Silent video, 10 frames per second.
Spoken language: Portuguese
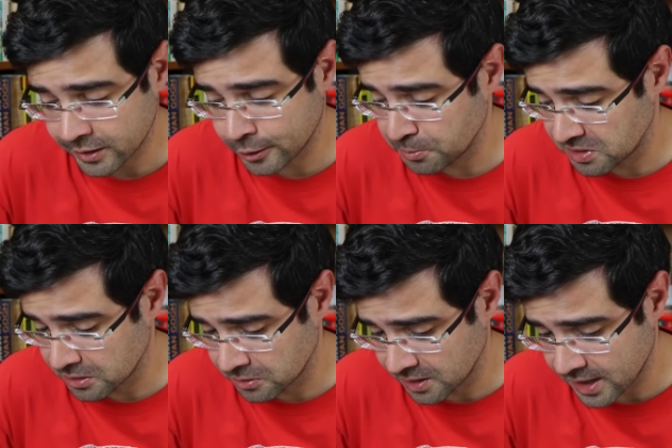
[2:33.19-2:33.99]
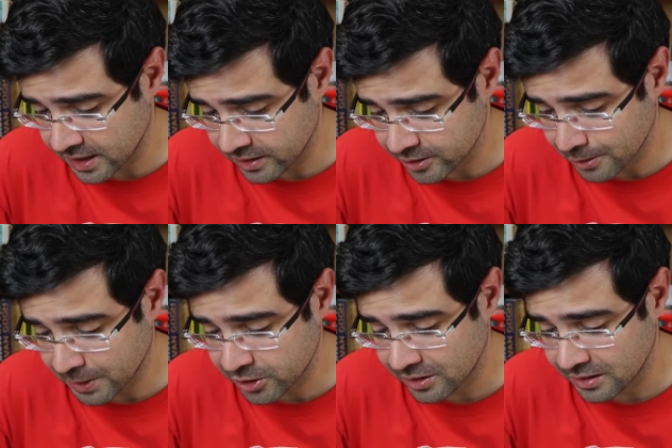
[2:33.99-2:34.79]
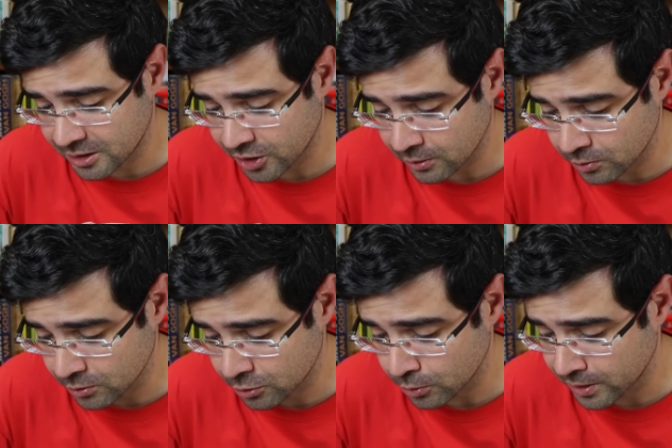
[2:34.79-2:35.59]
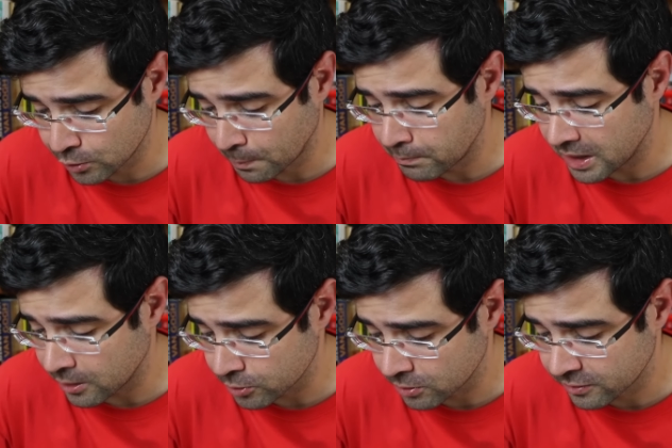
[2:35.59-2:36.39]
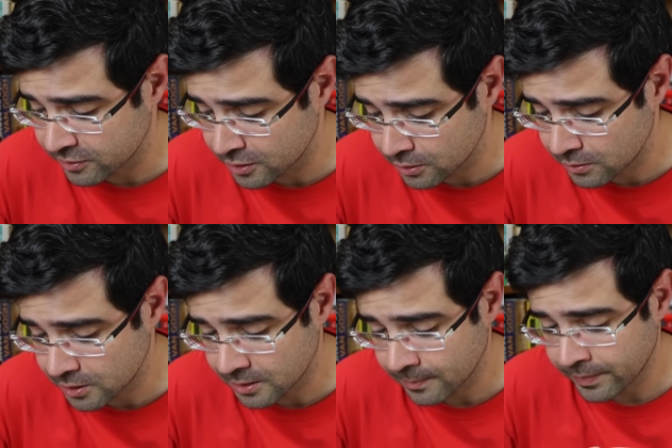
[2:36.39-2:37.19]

Não preciso delas, basta deixar tudo soando bem aos ouvidos.